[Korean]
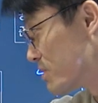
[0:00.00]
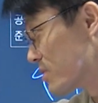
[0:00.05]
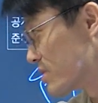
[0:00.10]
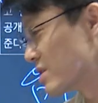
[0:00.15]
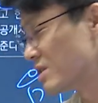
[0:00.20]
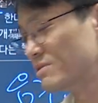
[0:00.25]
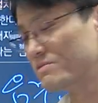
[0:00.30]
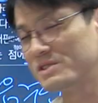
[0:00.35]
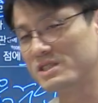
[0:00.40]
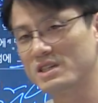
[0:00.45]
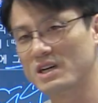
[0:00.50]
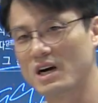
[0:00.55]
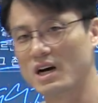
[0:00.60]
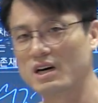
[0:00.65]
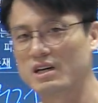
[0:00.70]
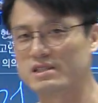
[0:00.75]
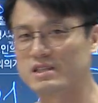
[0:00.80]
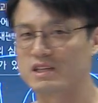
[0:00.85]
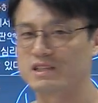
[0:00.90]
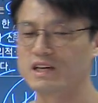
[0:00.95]
변경
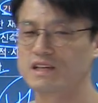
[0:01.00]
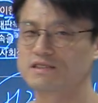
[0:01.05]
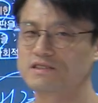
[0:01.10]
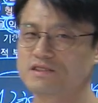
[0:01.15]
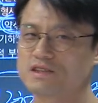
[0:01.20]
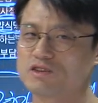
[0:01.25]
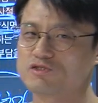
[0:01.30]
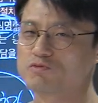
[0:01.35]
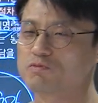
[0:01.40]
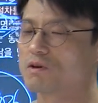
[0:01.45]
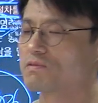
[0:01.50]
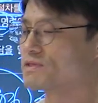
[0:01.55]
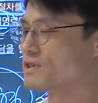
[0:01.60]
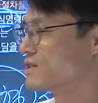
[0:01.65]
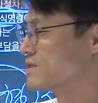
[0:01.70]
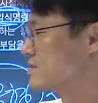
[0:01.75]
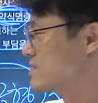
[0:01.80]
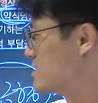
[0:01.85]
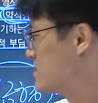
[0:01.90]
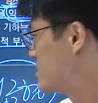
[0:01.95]
금지가 그때 돼 있으니까
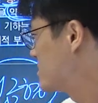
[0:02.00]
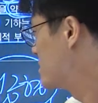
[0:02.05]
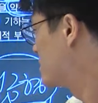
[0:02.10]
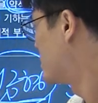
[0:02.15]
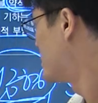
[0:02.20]
국법상은